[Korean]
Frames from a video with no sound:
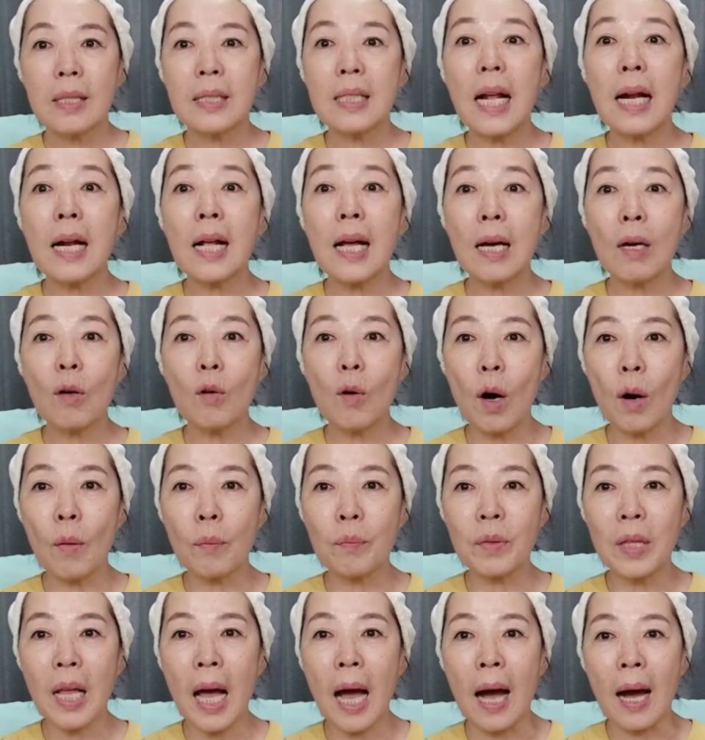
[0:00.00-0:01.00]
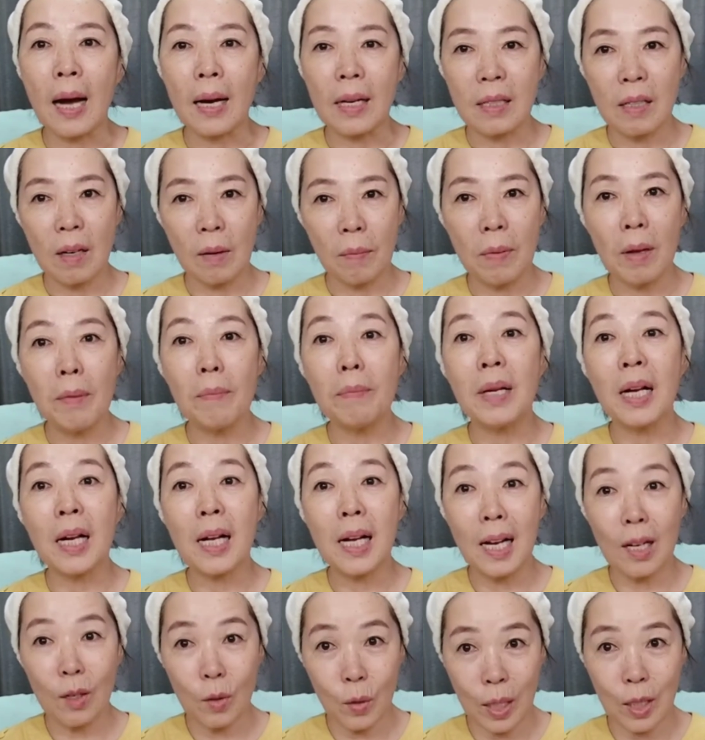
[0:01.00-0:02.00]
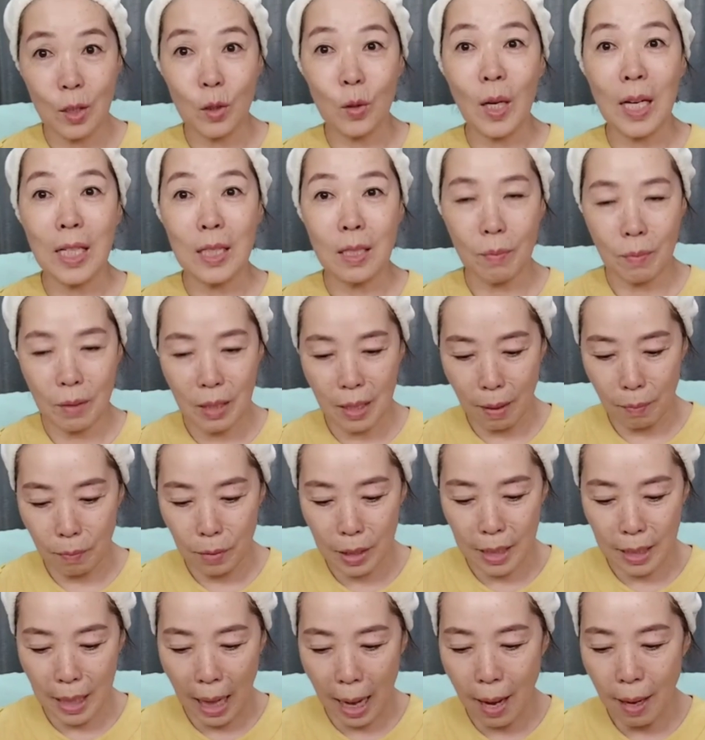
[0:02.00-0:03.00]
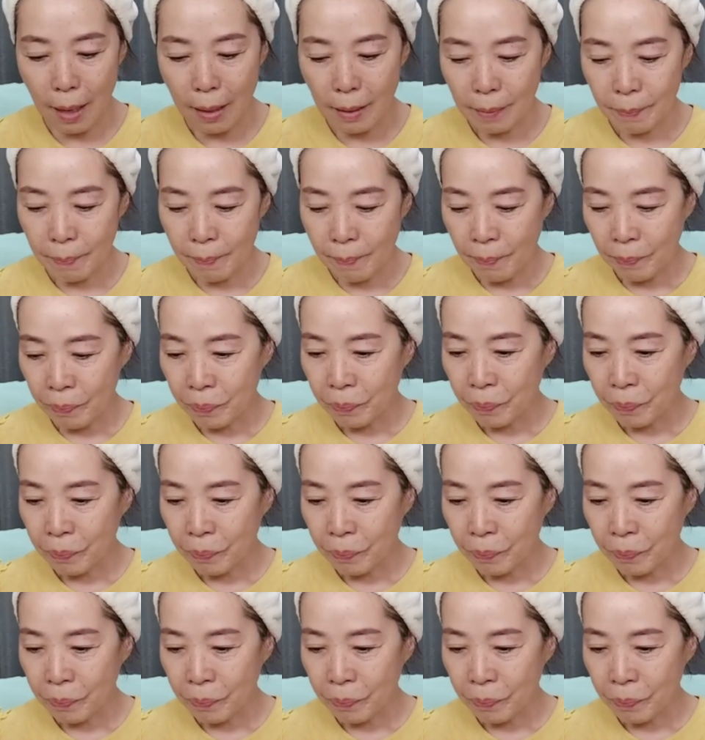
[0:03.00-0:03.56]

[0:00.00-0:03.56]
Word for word: 쌀가루가 없다 그러면 밀가루 가지고 하시면 됩니다.